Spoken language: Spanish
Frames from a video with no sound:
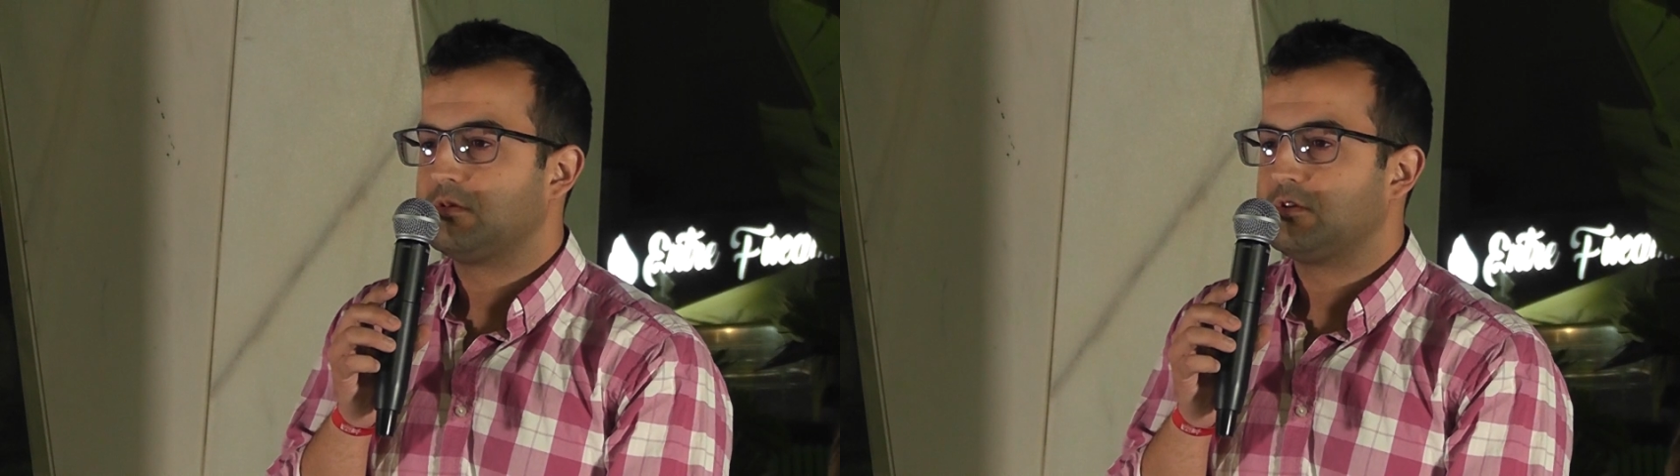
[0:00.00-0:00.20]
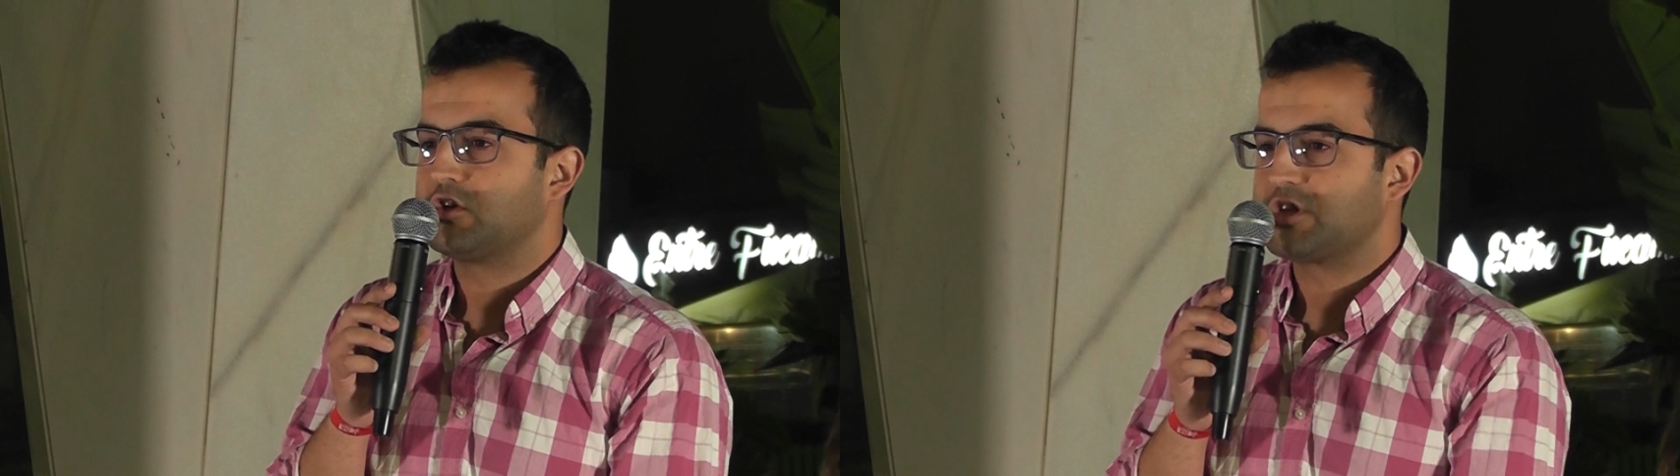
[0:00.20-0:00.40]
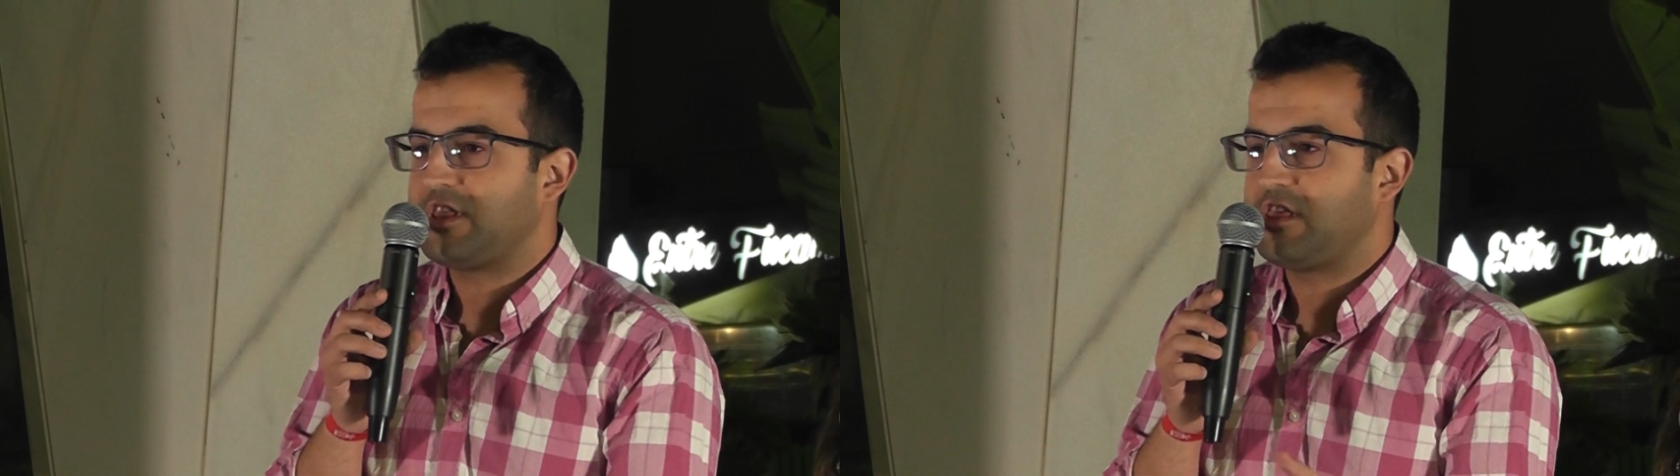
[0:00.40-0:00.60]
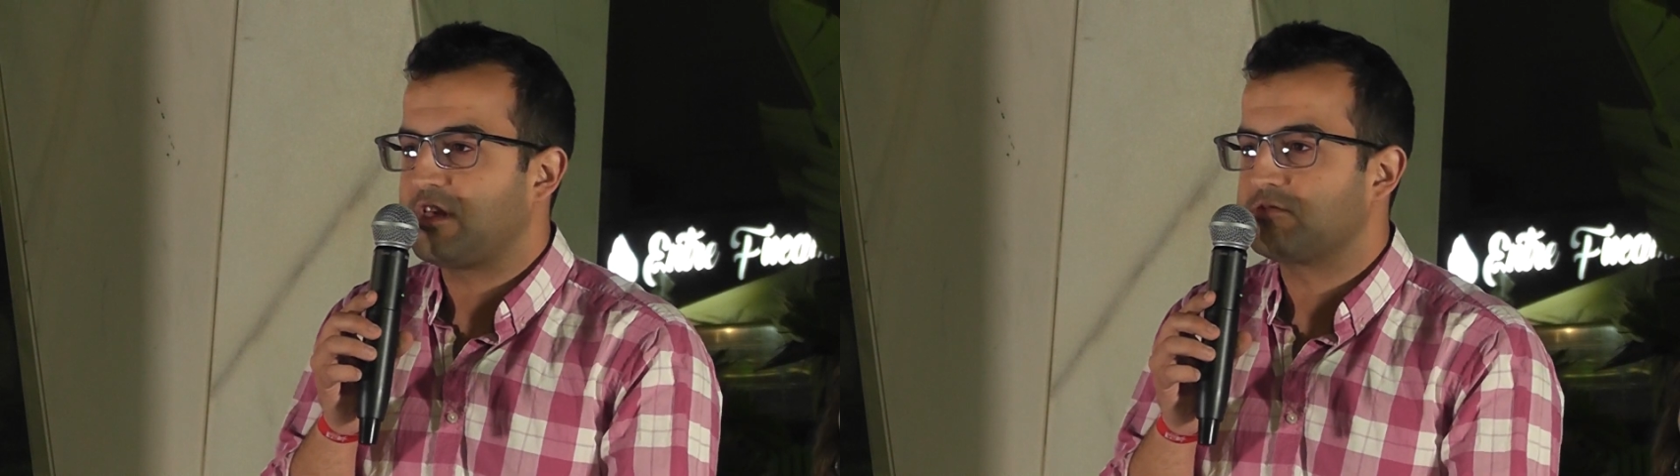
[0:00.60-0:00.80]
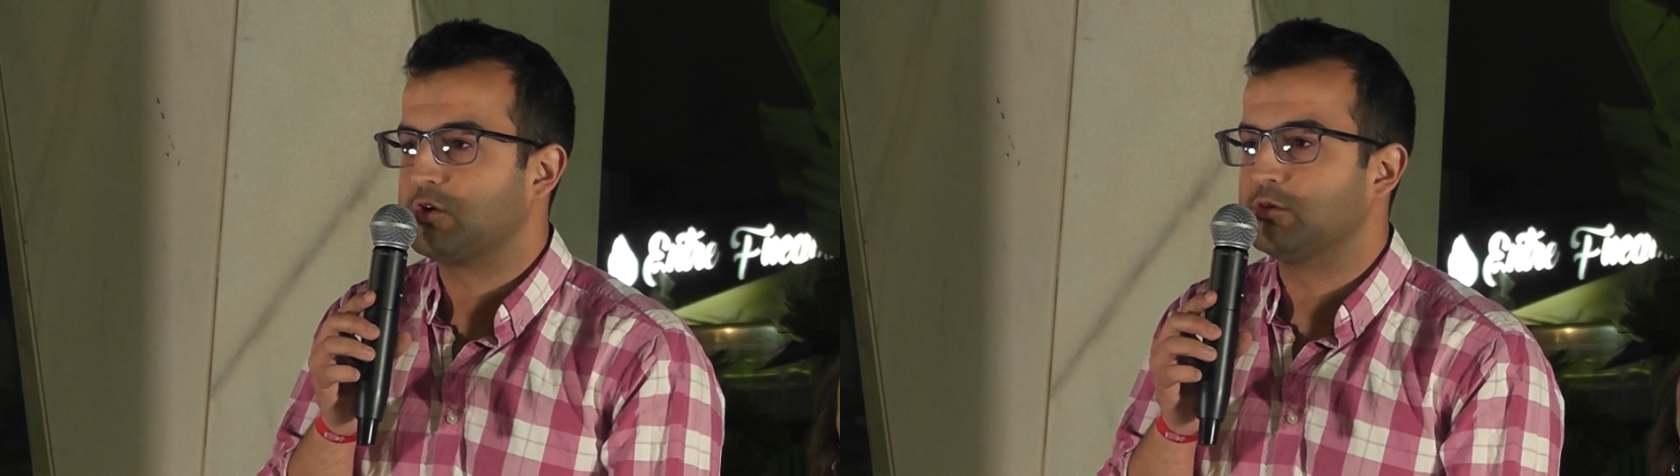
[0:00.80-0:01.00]
No se dice
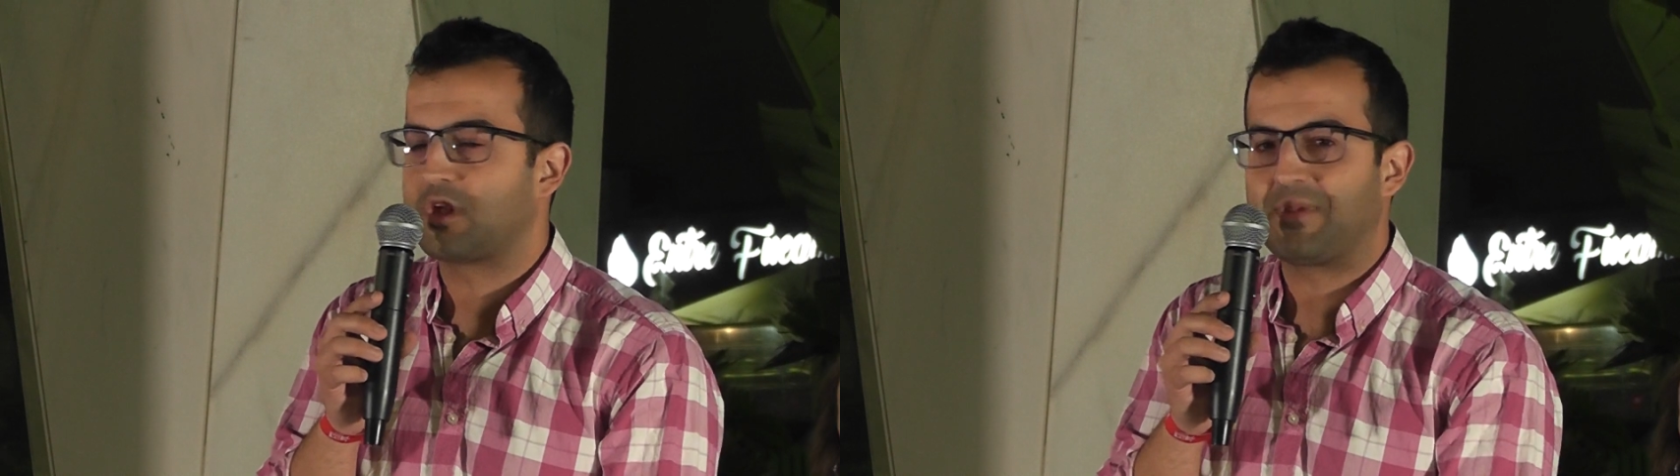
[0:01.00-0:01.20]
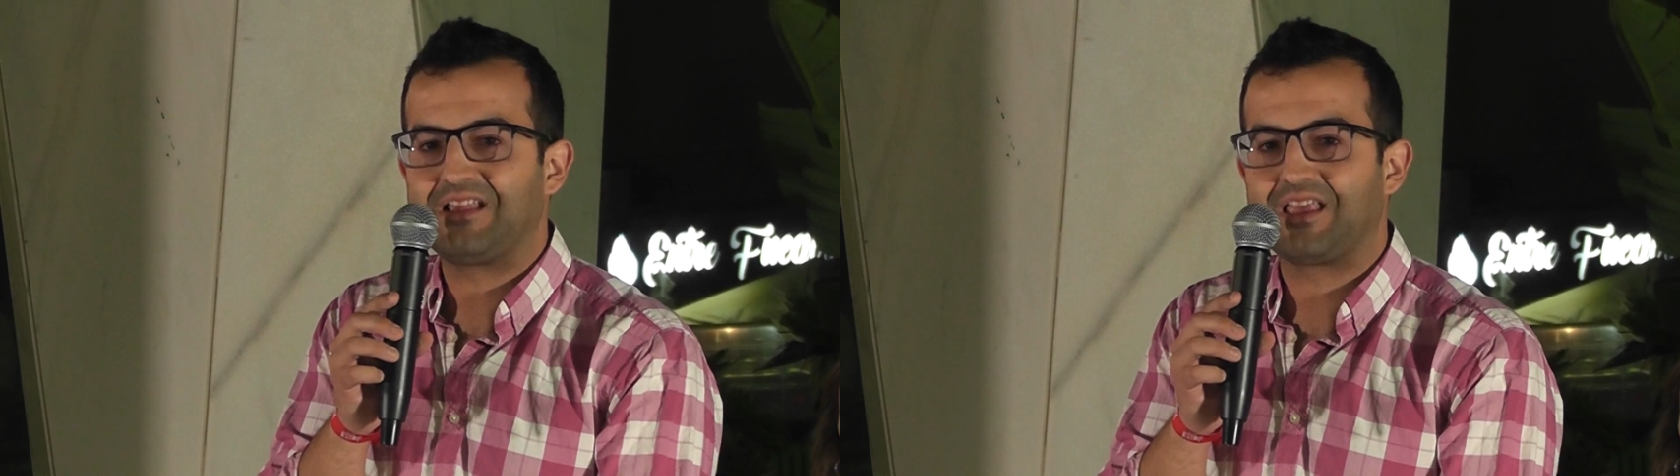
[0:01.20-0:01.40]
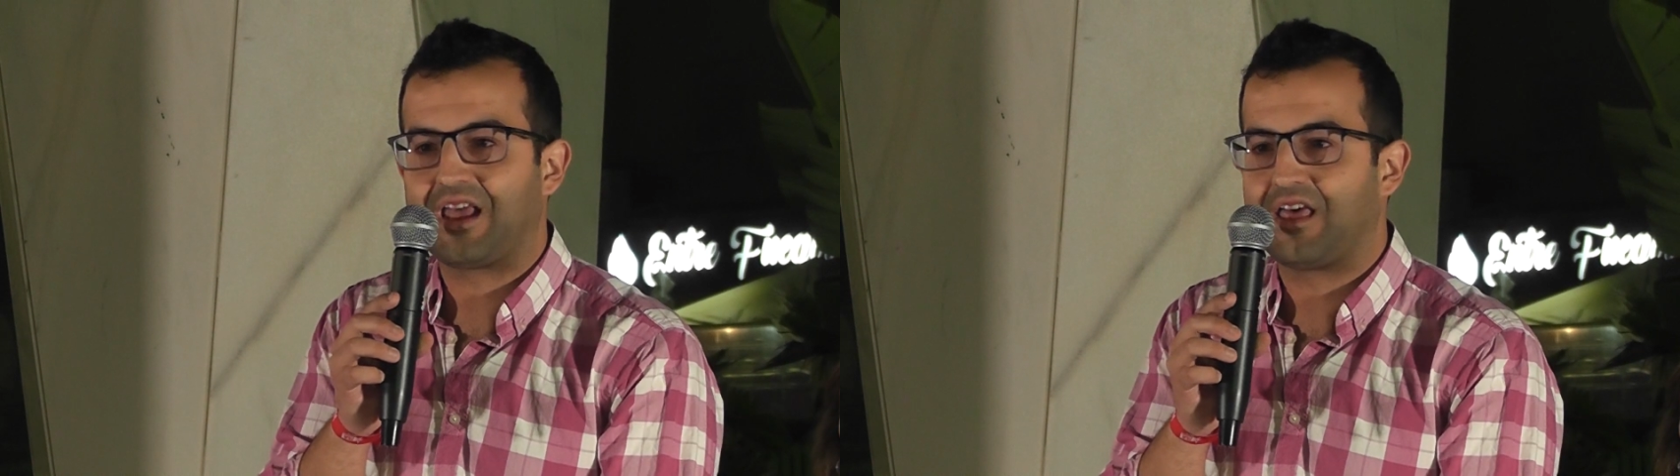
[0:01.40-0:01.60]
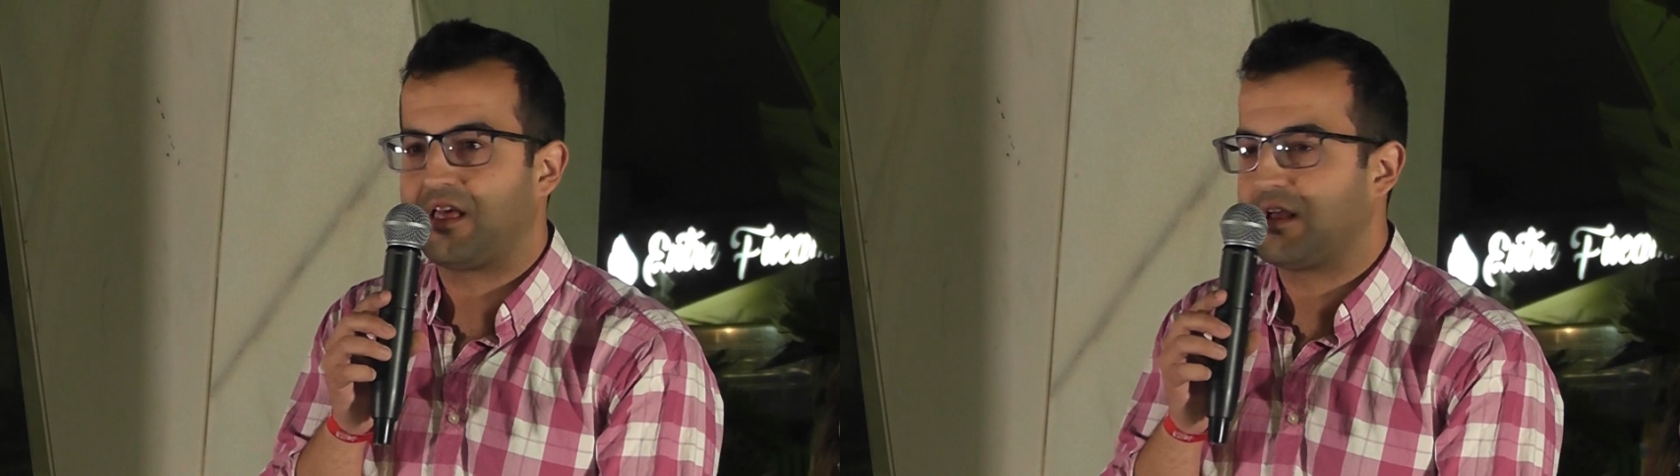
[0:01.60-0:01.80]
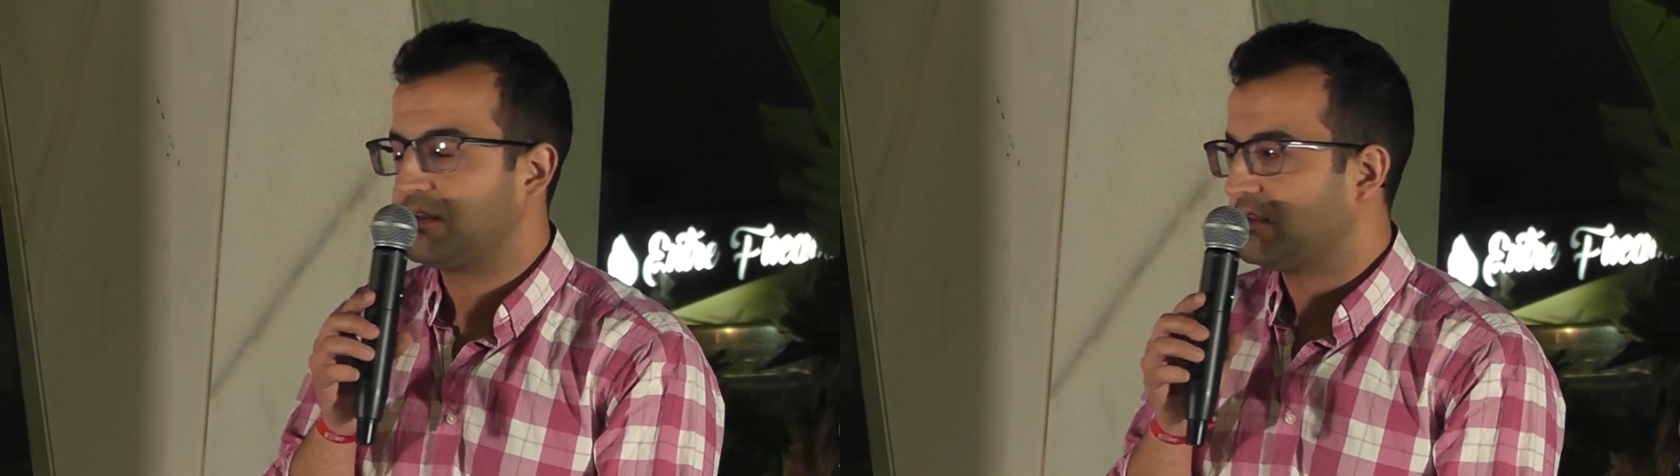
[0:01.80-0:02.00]
absolutamente nada.